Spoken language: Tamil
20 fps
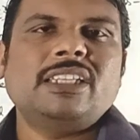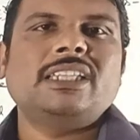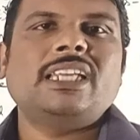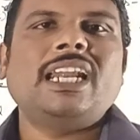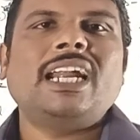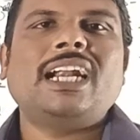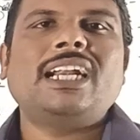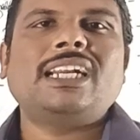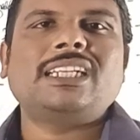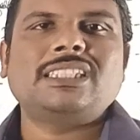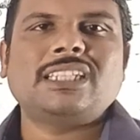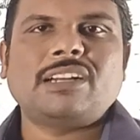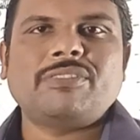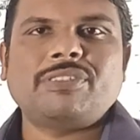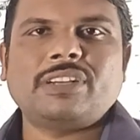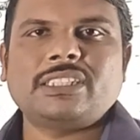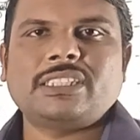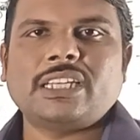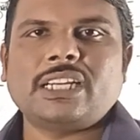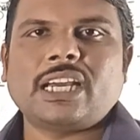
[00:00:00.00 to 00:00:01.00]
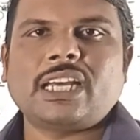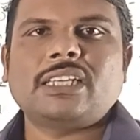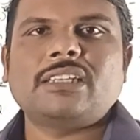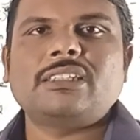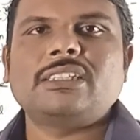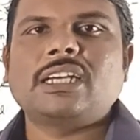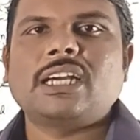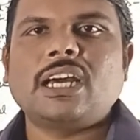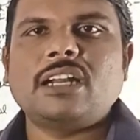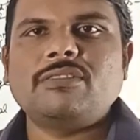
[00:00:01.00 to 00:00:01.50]
வந்து இந்த லேட்டர் சர்ஃபேஸ் ஏரியா
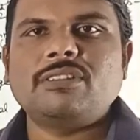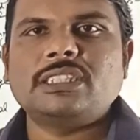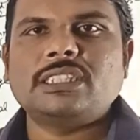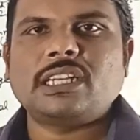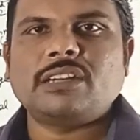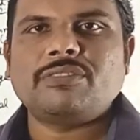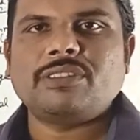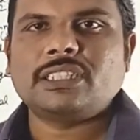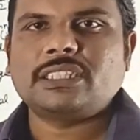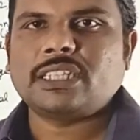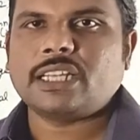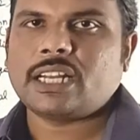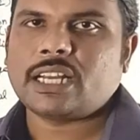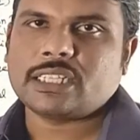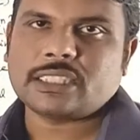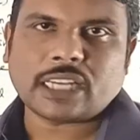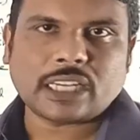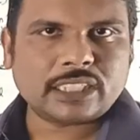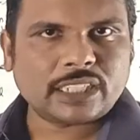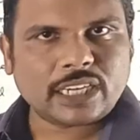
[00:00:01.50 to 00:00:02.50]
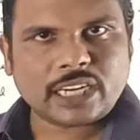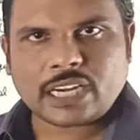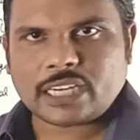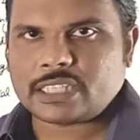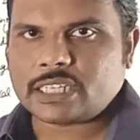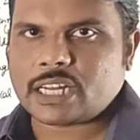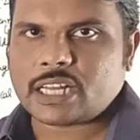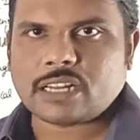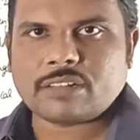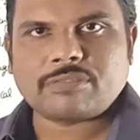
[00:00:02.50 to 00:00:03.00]
அதாவது கருவிடு சர்ஃபேஸ் ஏரியாஸ் அது
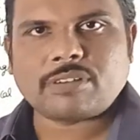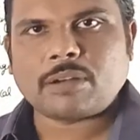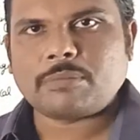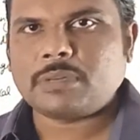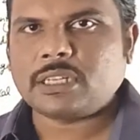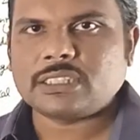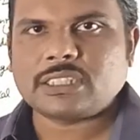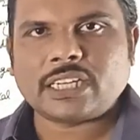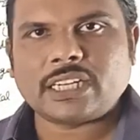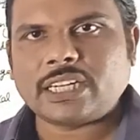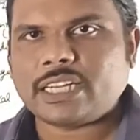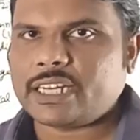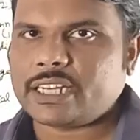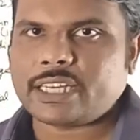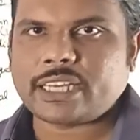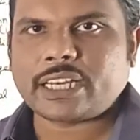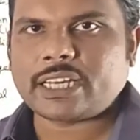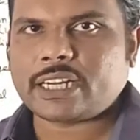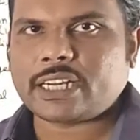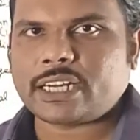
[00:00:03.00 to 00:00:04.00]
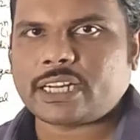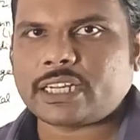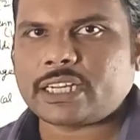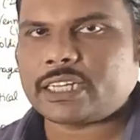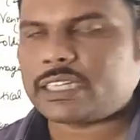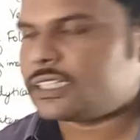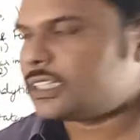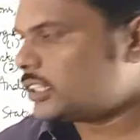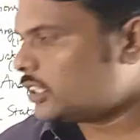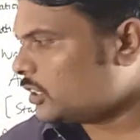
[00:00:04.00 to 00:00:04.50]
ரிலேட்டடான ஃபார்முலாஸ்லாம் நிறைய
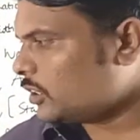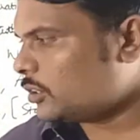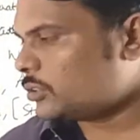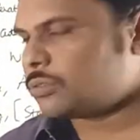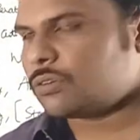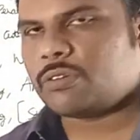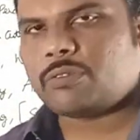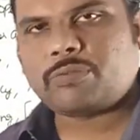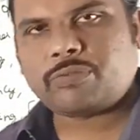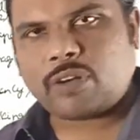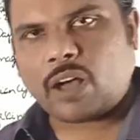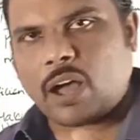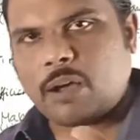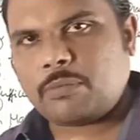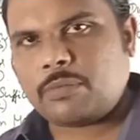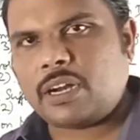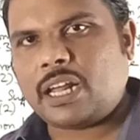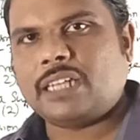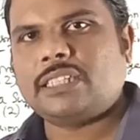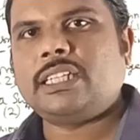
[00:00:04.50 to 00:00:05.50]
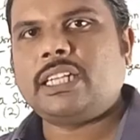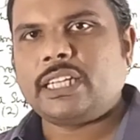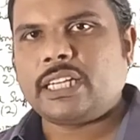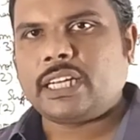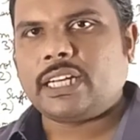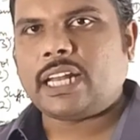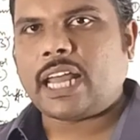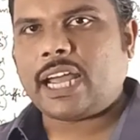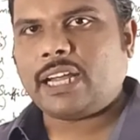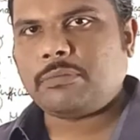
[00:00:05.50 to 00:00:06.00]
கேட்குறாங்க ஸோ ஃபார்முலாஸை
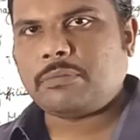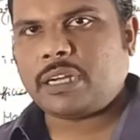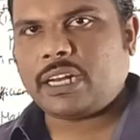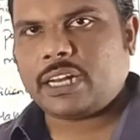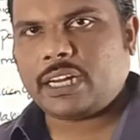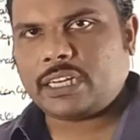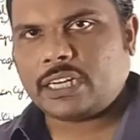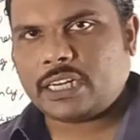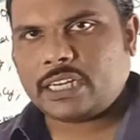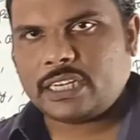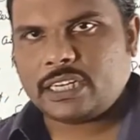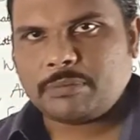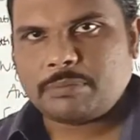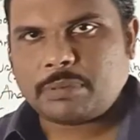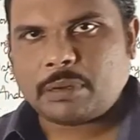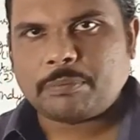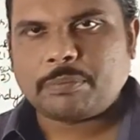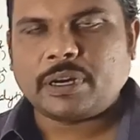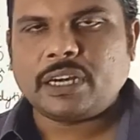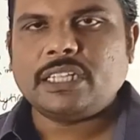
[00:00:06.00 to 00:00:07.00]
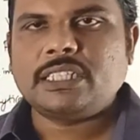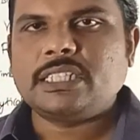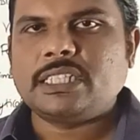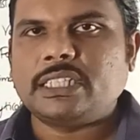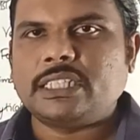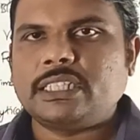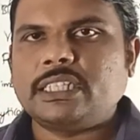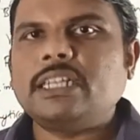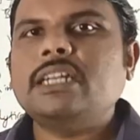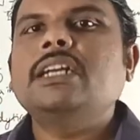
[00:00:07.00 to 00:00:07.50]
நீங்கள் லைன் பை லைன் நல்லா டீப்பாக
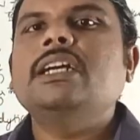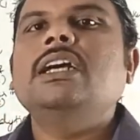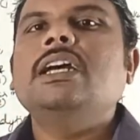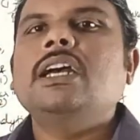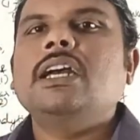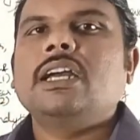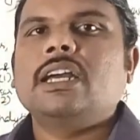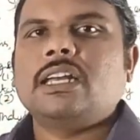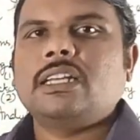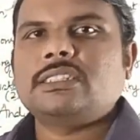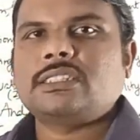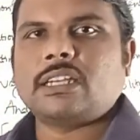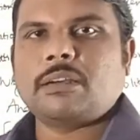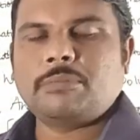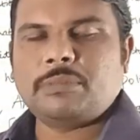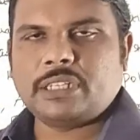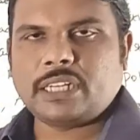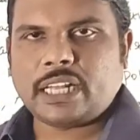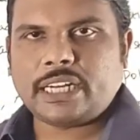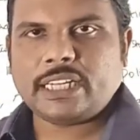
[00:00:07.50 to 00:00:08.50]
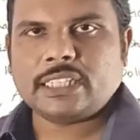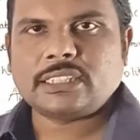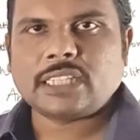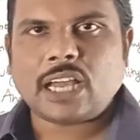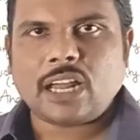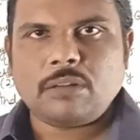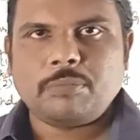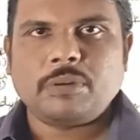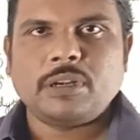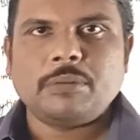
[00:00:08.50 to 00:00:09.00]
படிச்சுக்கிட்டு சம்மு நிறைய
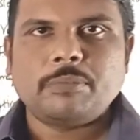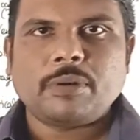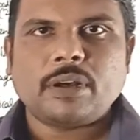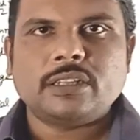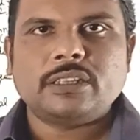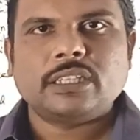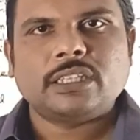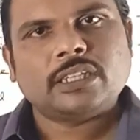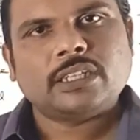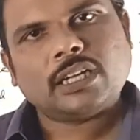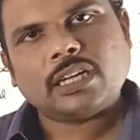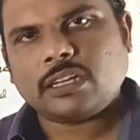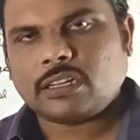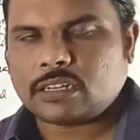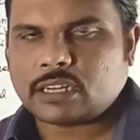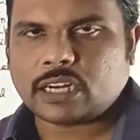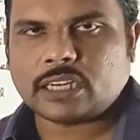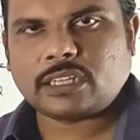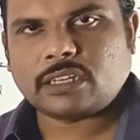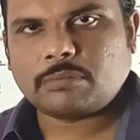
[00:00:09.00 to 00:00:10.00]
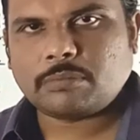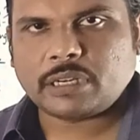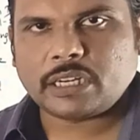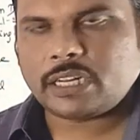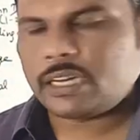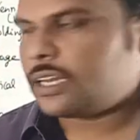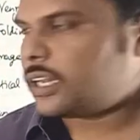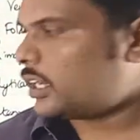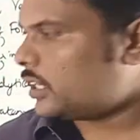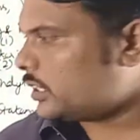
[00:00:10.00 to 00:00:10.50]
சால்வ் பண்ணி பார்த்தீங்கன்னா அட்டன்
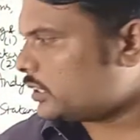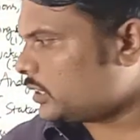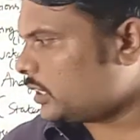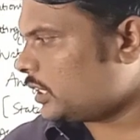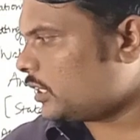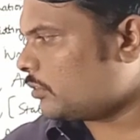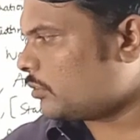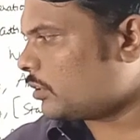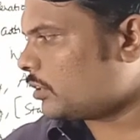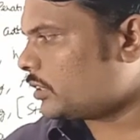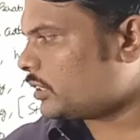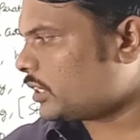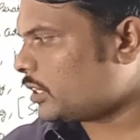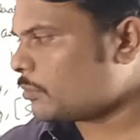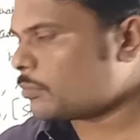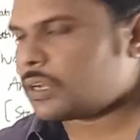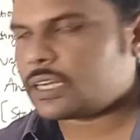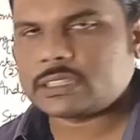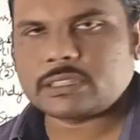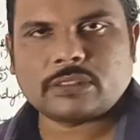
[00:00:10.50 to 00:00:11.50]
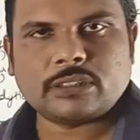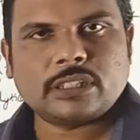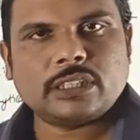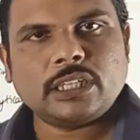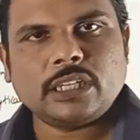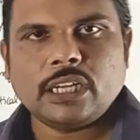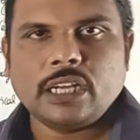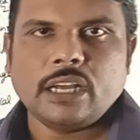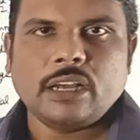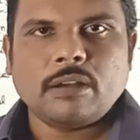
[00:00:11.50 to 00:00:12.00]
பண்ணிடலாம் இதுலேயும் ஒரு த்ரீ மார்க்ஸ்
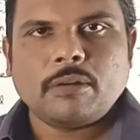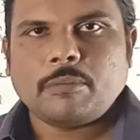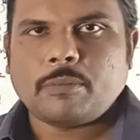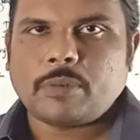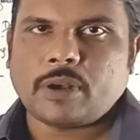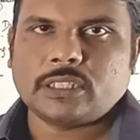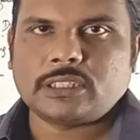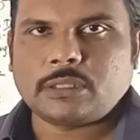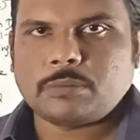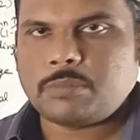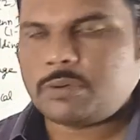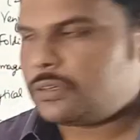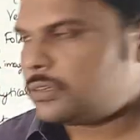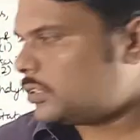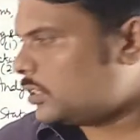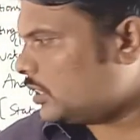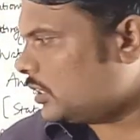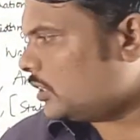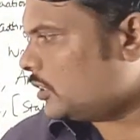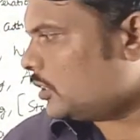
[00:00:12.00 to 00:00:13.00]
வந்து பாசிபிள்